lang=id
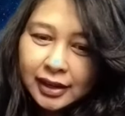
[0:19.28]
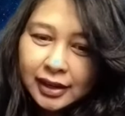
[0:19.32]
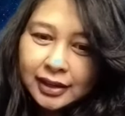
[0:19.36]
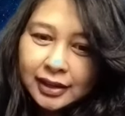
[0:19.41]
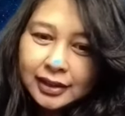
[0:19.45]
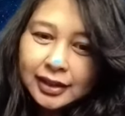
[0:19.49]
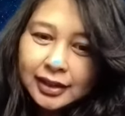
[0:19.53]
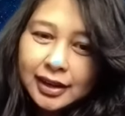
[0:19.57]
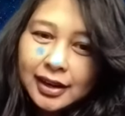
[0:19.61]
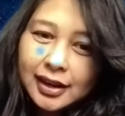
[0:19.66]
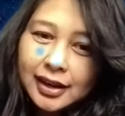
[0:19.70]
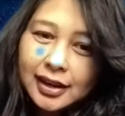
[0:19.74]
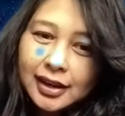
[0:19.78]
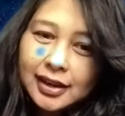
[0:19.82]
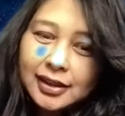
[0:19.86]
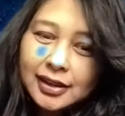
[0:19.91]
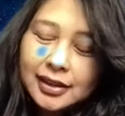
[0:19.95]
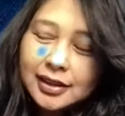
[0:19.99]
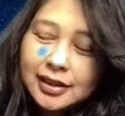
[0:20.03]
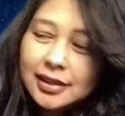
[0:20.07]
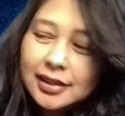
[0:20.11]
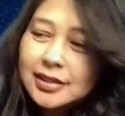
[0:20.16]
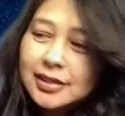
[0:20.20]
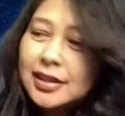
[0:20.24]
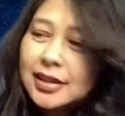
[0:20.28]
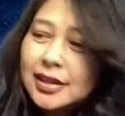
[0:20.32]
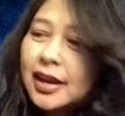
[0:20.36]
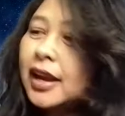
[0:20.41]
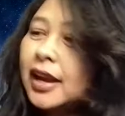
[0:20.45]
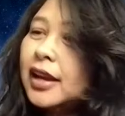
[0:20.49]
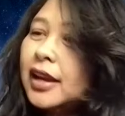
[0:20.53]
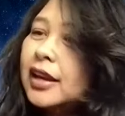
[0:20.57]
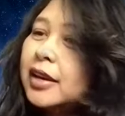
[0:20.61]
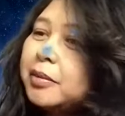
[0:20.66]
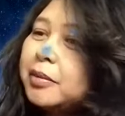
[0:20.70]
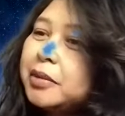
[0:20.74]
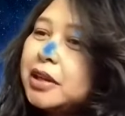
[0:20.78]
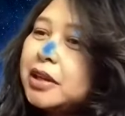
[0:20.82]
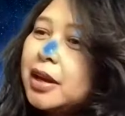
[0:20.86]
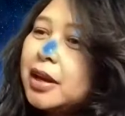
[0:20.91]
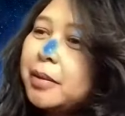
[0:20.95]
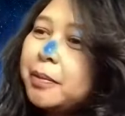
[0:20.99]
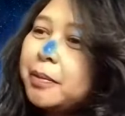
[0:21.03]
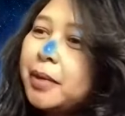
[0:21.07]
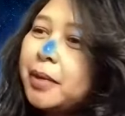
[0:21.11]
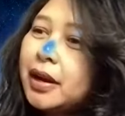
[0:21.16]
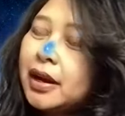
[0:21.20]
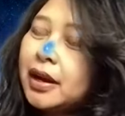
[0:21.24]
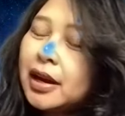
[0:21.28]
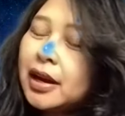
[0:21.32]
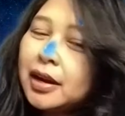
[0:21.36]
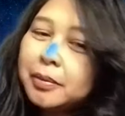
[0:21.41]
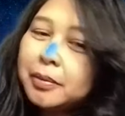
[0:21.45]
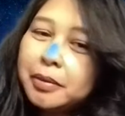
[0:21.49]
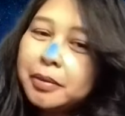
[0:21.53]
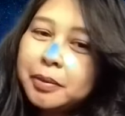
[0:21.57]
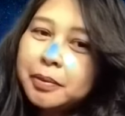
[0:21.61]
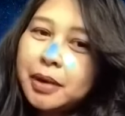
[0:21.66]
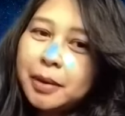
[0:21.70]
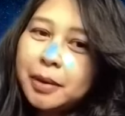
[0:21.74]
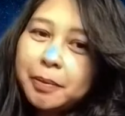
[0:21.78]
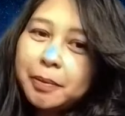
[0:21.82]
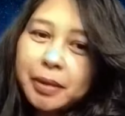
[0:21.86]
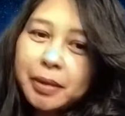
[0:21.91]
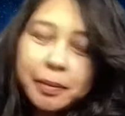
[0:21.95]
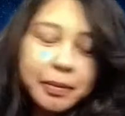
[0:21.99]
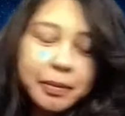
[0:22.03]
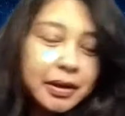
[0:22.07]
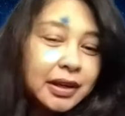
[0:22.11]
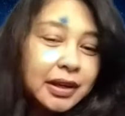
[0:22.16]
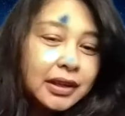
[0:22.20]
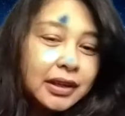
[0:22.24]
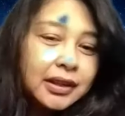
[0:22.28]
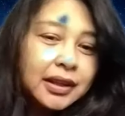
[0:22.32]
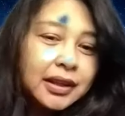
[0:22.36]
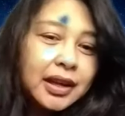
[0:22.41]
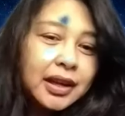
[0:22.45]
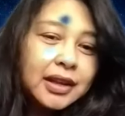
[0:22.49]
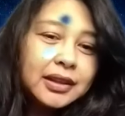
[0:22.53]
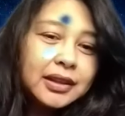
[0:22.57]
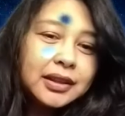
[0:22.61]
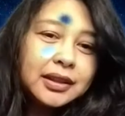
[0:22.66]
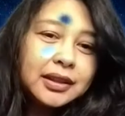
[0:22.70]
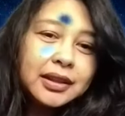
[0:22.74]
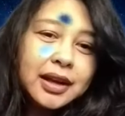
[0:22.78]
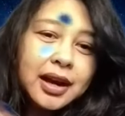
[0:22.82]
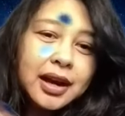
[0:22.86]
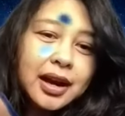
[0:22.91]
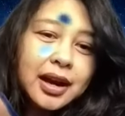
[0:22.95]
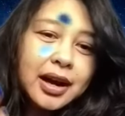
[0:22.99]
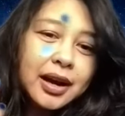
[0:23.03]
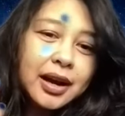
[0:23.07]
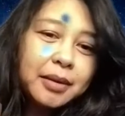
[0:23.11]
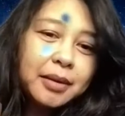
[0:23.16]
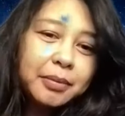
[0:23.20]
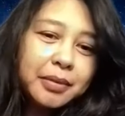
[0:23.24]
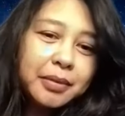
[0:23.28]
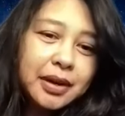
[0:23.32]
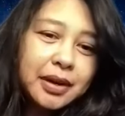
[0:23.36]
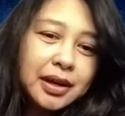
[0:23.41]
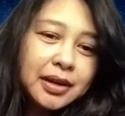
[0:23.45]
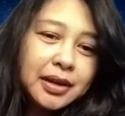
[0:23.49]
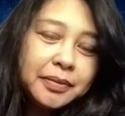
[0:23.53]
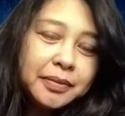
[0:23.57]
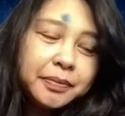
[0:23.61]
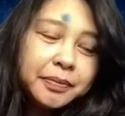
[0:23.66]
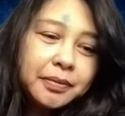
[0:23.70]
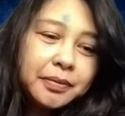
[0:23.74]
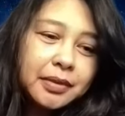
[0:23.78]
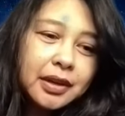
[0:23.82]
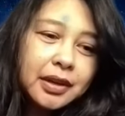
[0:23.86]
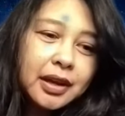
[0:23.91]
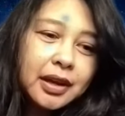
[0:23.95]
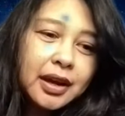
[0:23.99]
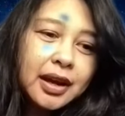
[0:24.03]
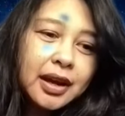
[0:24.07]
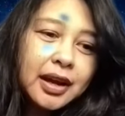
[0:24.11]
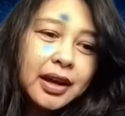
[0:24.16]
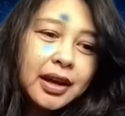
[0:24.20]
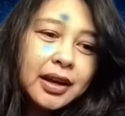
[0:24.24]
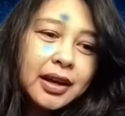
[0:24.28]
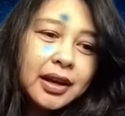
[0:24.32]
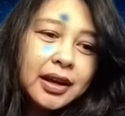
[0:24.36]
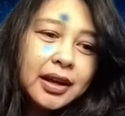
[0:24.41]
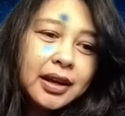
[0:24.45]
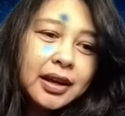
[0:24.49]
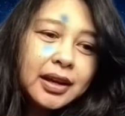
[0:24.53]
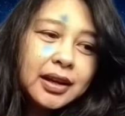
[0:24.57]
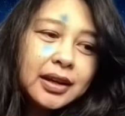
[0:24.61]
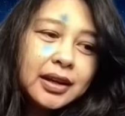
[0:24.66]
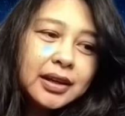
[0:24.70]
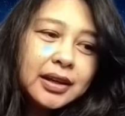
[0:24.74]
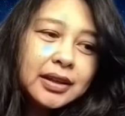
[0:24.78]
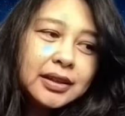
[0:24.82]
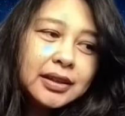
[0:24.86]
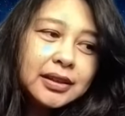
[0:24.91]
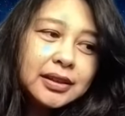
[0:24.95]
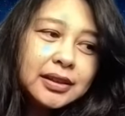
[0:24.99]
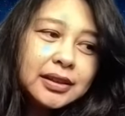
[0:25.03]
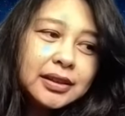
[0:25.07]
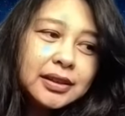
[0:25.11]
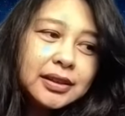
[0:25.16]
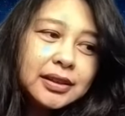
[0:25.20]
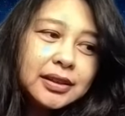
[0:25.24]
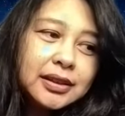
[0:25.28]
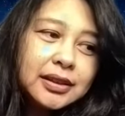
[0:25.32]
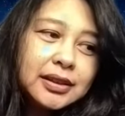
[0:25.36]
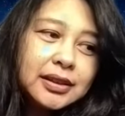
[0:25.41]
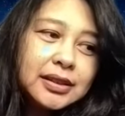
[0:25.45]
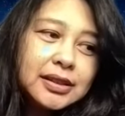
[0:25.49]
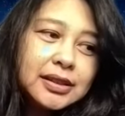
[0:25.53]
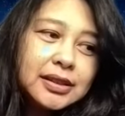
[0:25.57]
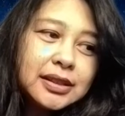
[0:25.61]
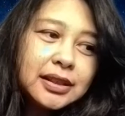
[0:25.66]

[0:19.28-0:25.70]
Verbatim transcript: Nah, eh, saya ingin menyampaikan beberapa pengertian tentang karma ya eh,